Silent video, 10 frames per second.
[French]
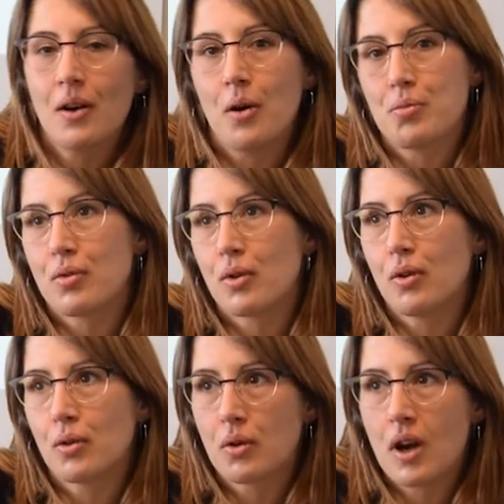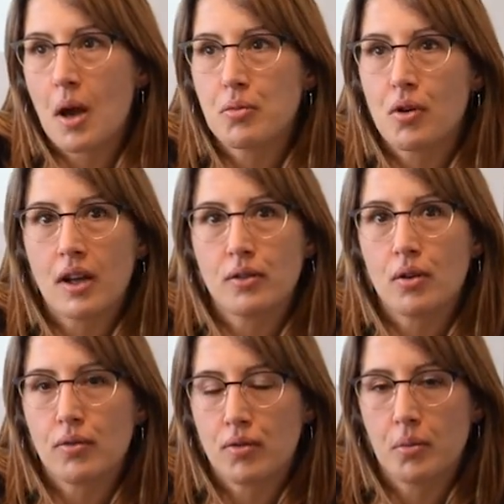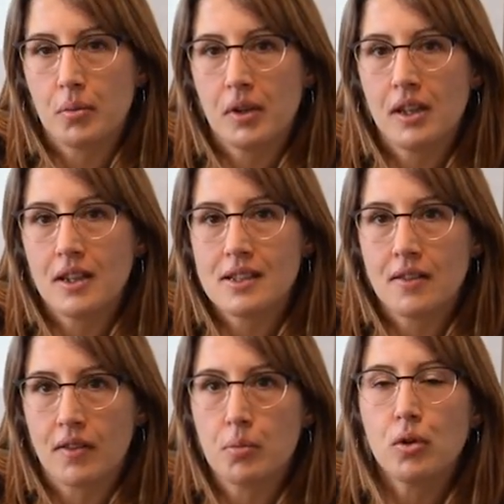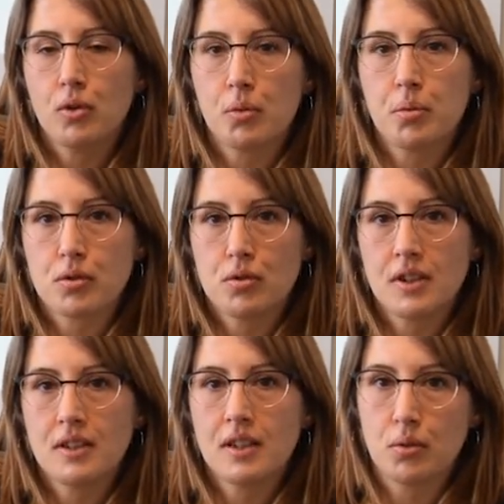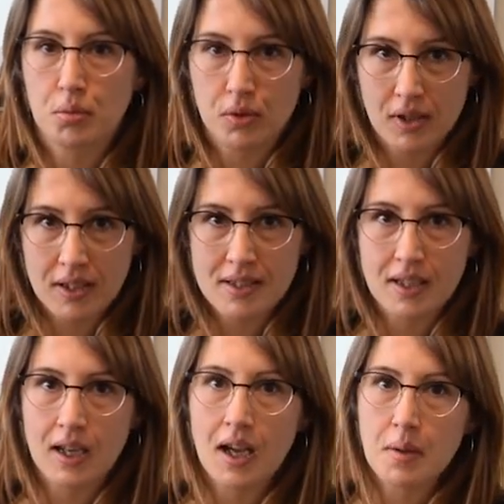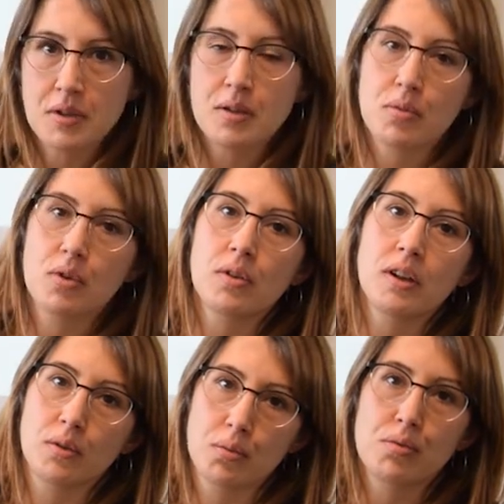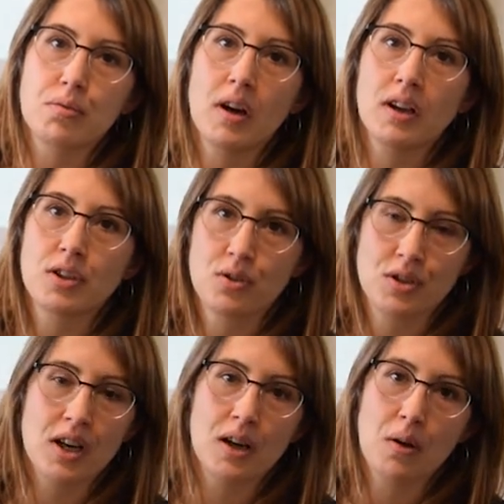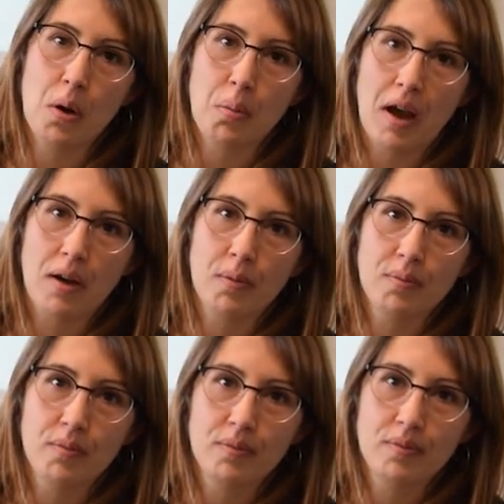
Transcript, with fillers: Et euh, pour le collaborateur formé, c'est vraiment une opportunité de progresser rapidement et de pouvoir échanger avec leurs pairs.